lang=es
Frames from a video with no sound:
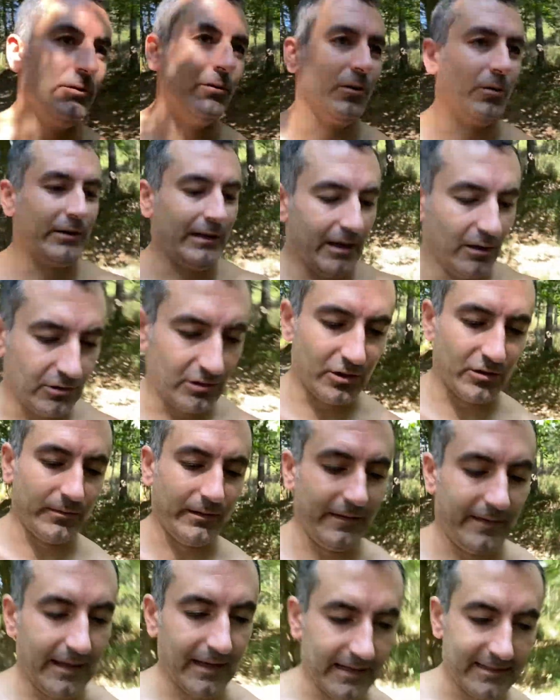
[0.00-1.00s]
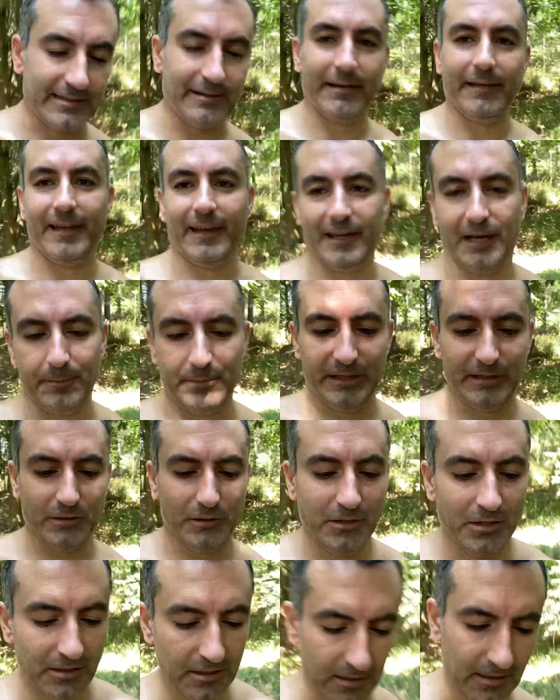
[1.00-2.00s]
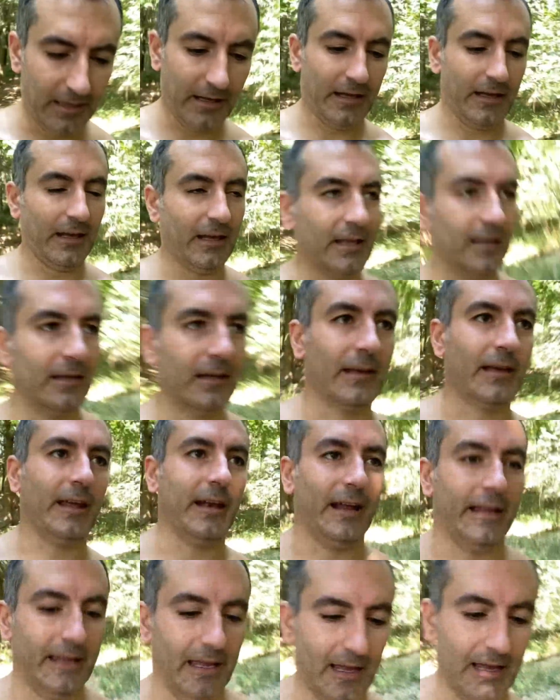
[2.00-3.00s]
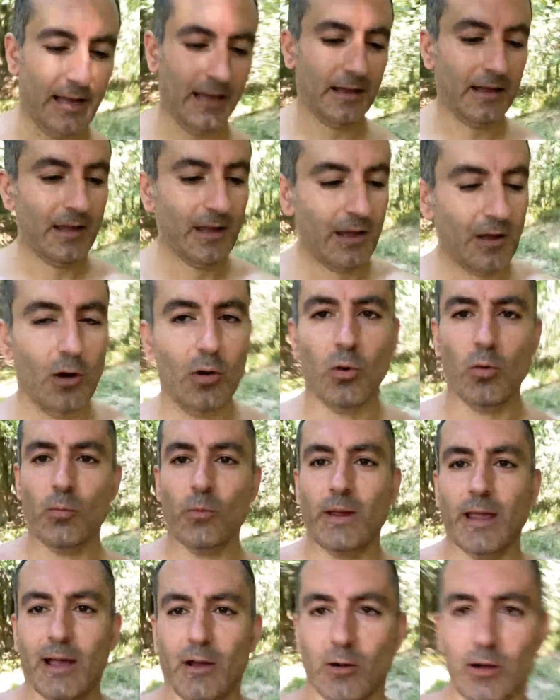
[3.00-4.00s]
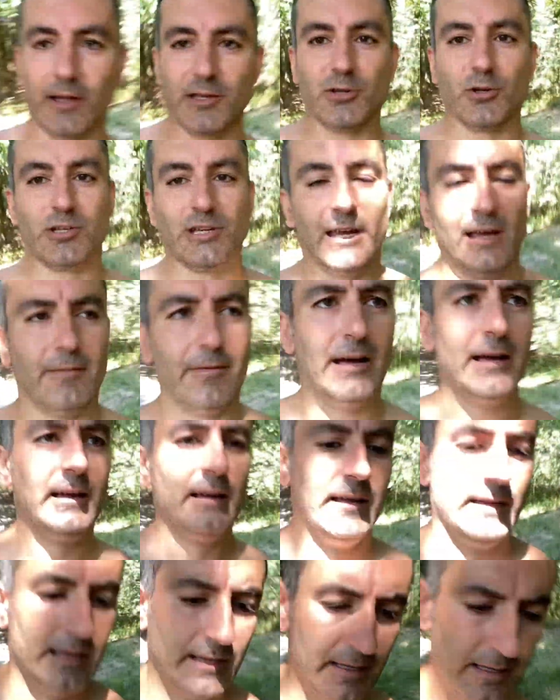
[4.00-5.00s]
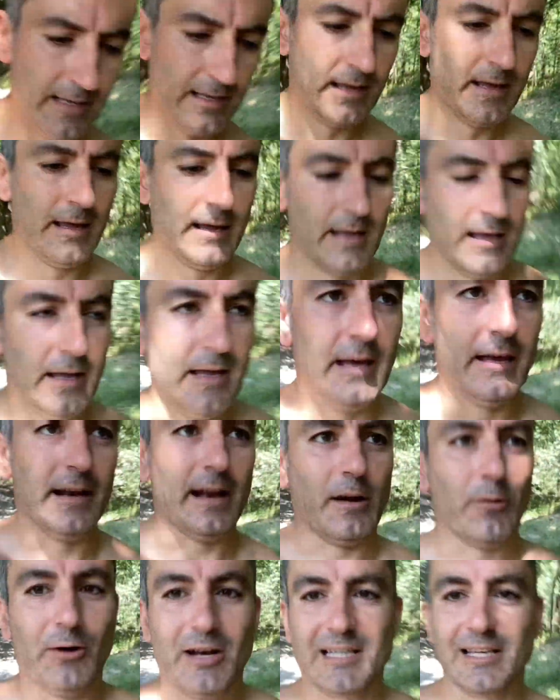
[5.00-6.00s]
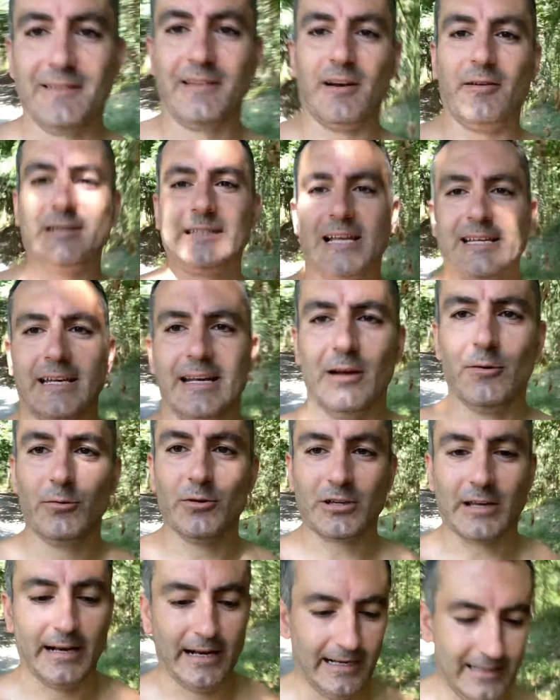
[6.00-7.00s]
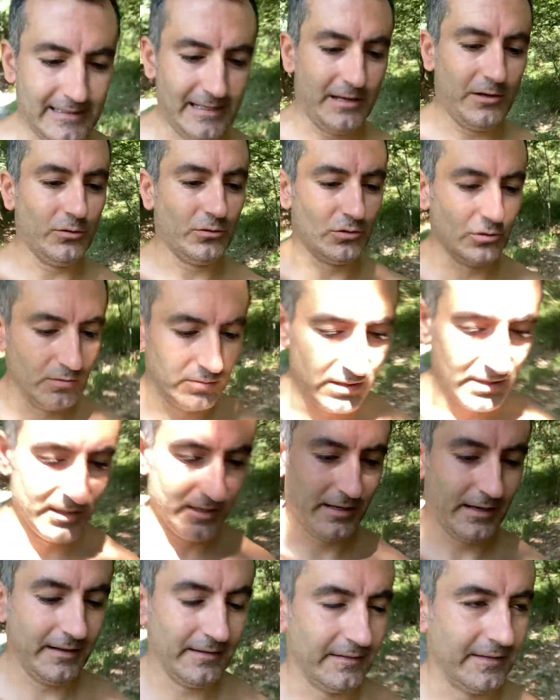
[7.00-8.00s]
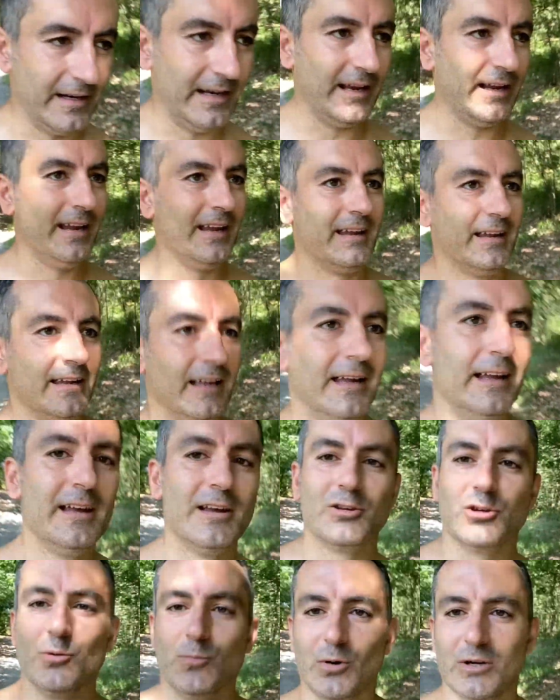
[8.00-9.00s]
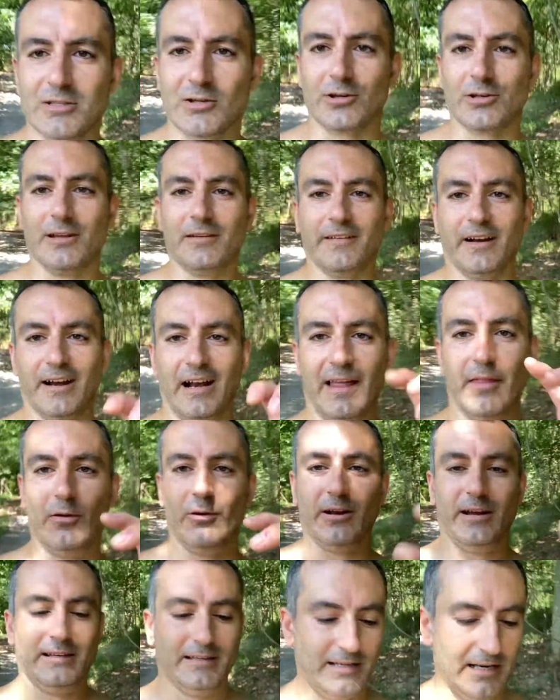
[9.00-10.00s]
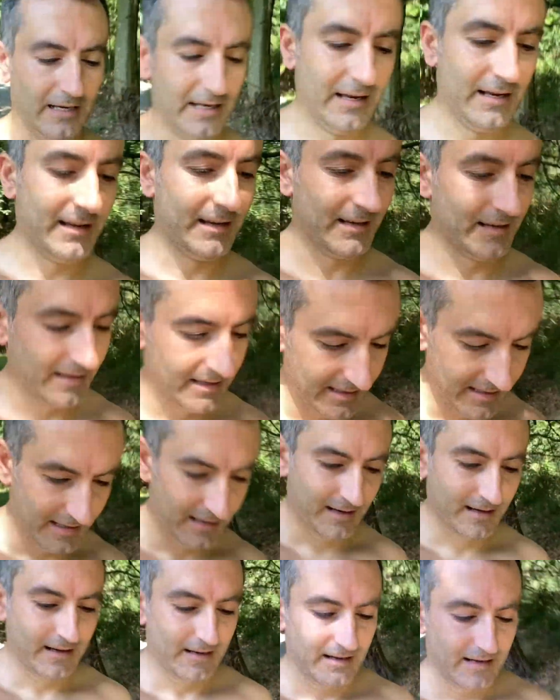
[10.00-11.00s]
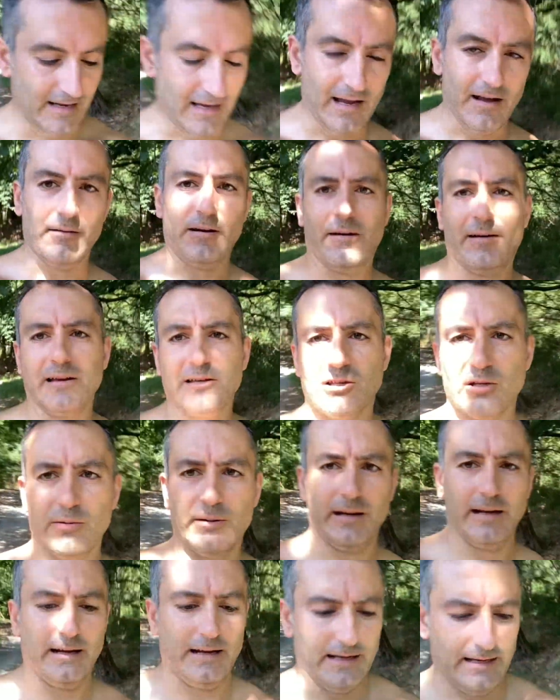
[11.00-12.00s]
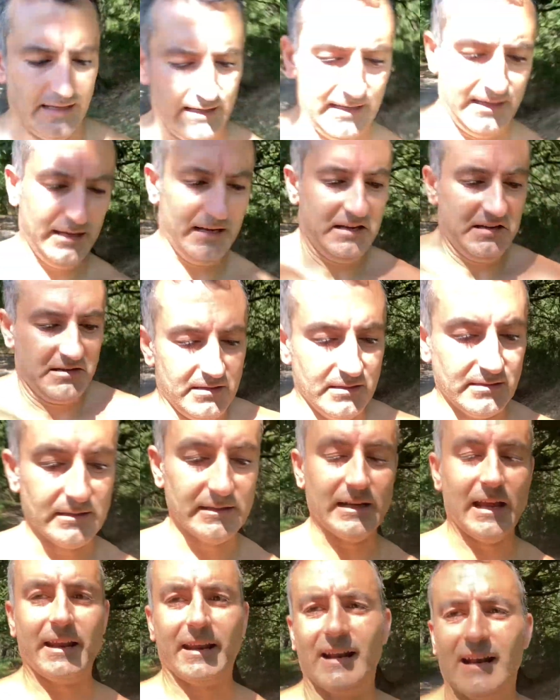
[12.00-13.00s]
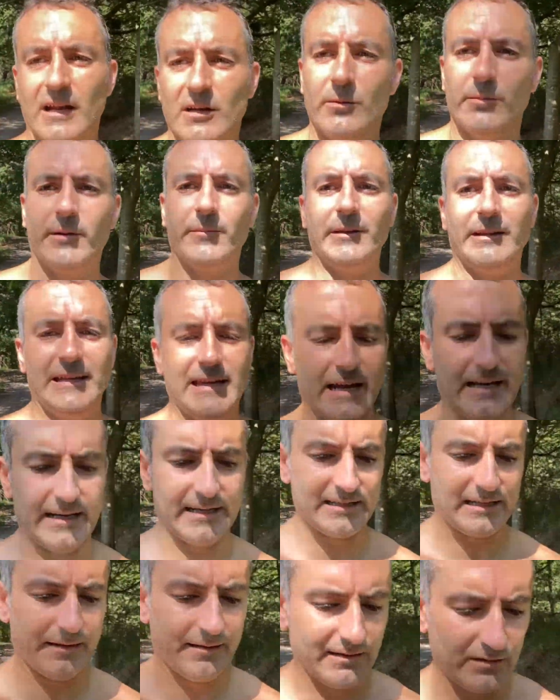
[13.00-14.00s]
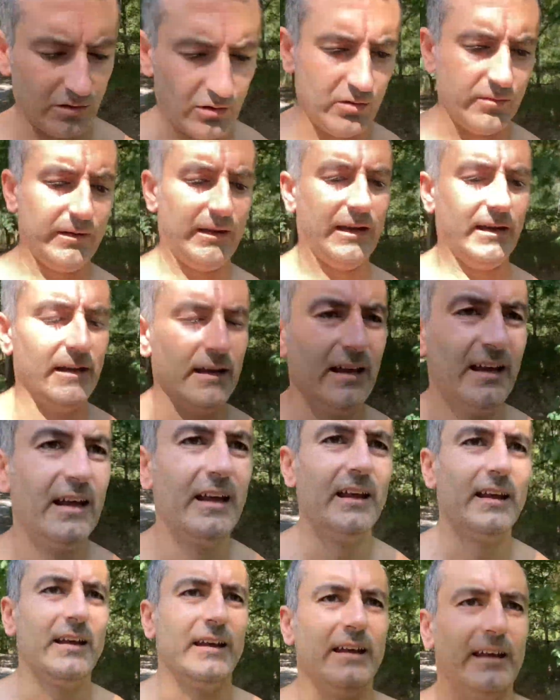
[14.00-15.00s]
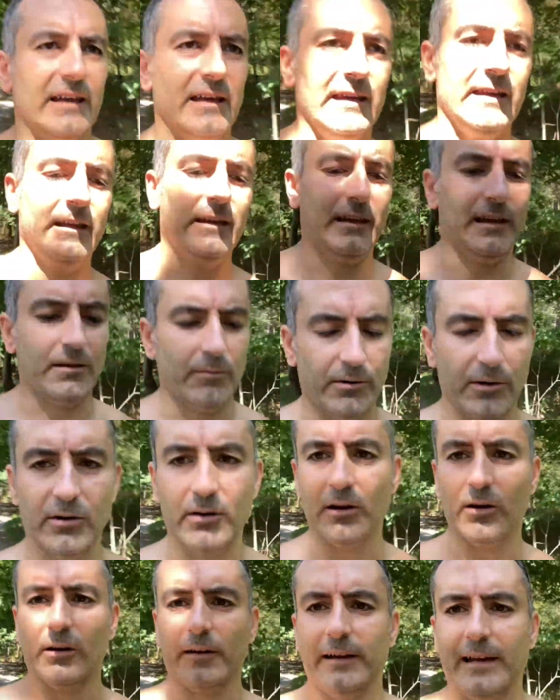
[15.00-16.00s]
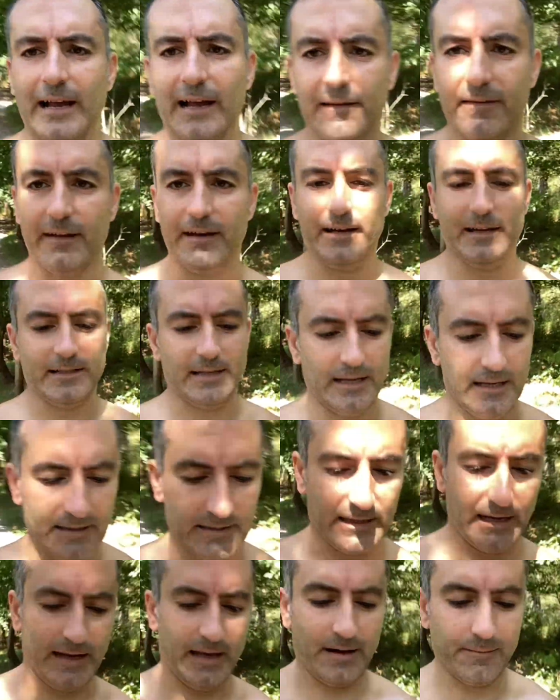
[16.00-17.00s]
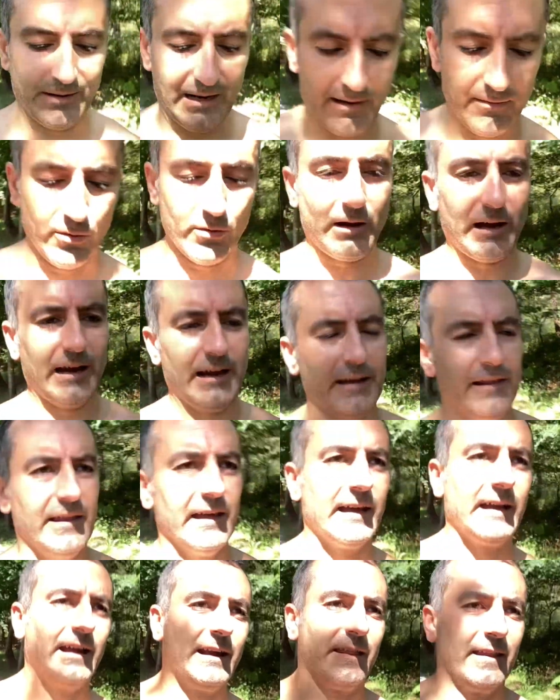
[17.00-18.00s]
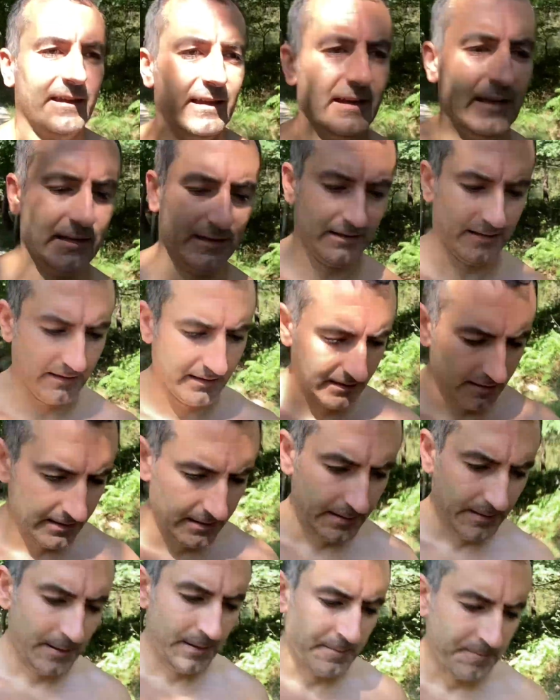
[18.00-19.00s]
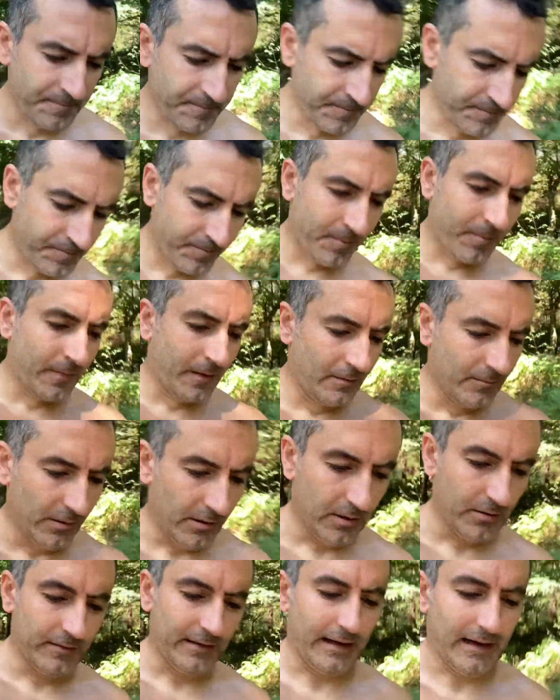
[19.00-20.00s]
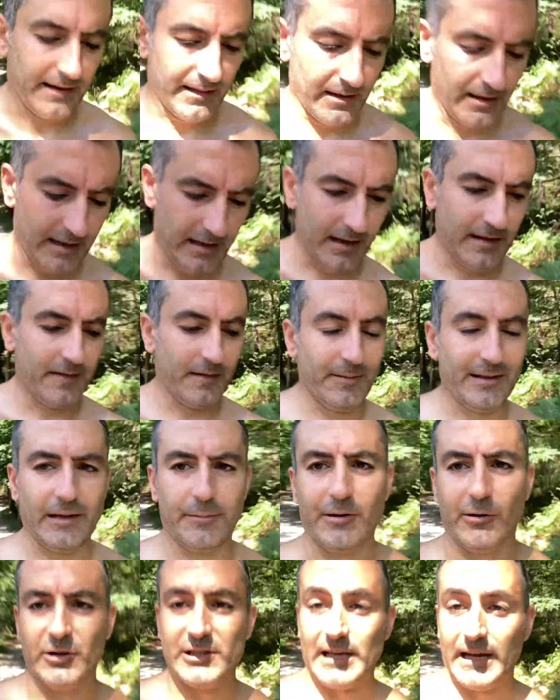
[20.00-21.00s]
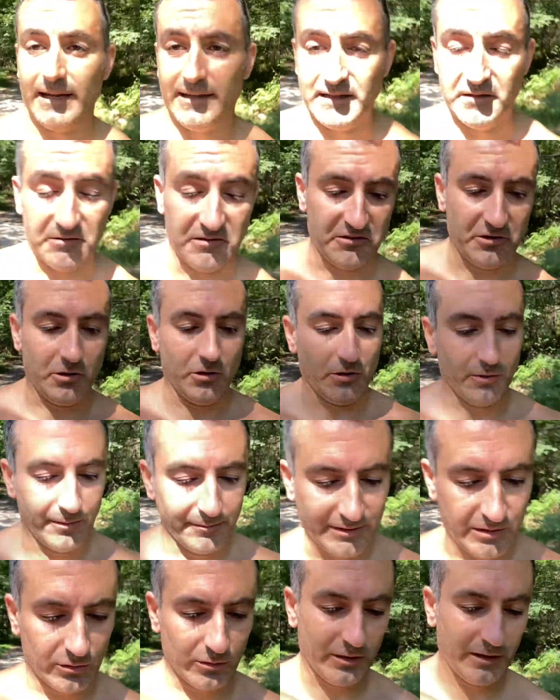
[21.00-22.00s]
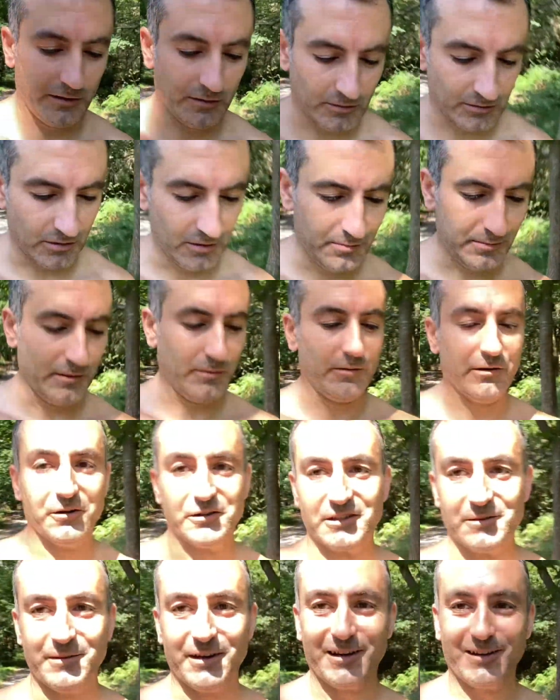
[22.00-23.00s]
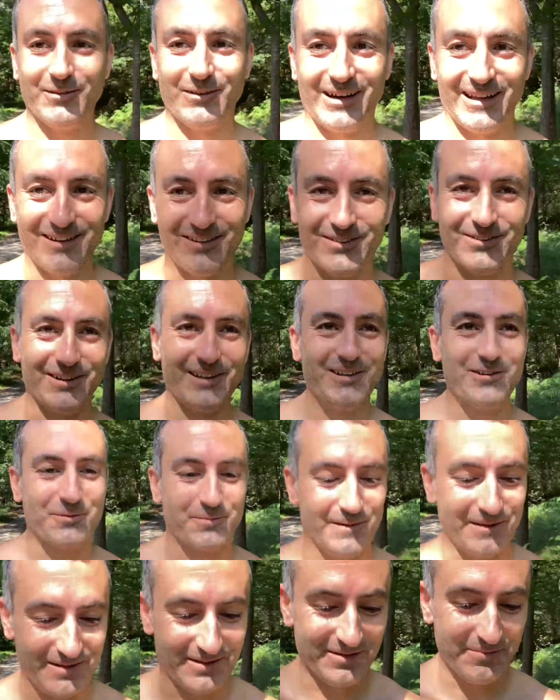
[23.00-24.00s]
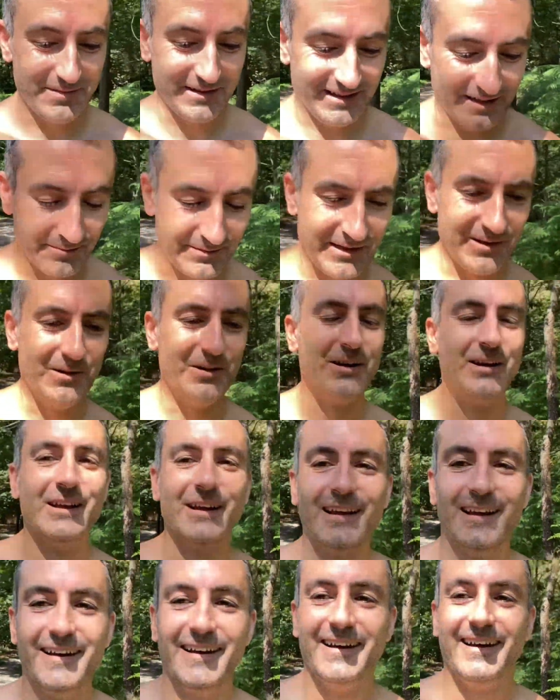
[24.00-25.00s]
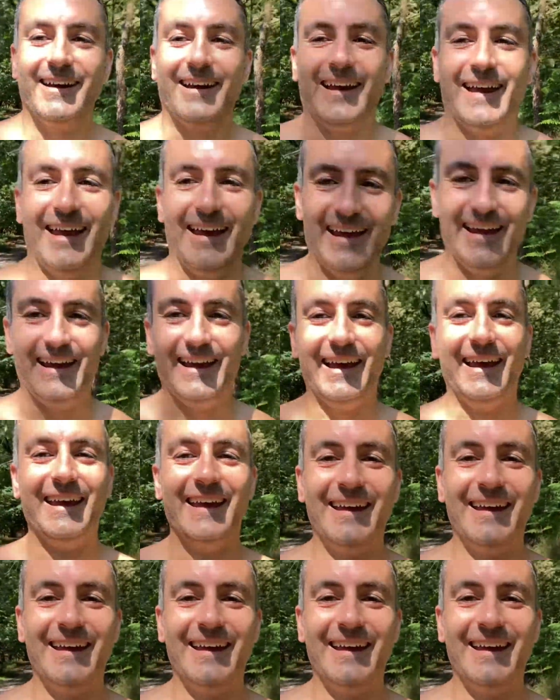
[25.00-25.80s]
luego ya otros me decían que estaba decrépito, que, que era ya un viejo que chocheaba. En algunas entrevistas en algunos canales de YouTube, entre supuestos entrenadores, hablaban sobre que las reglas lo permitían, que estaba todo bien y, que bueno, que lo que tenía que hacer es, callarme la boca y dejar de, bueno, dejar de, meterme con esa gente cuando no, me meto con ellos, ¿no? Pero bueno, sí me río un rato con ellos, pero meterme no. Eh,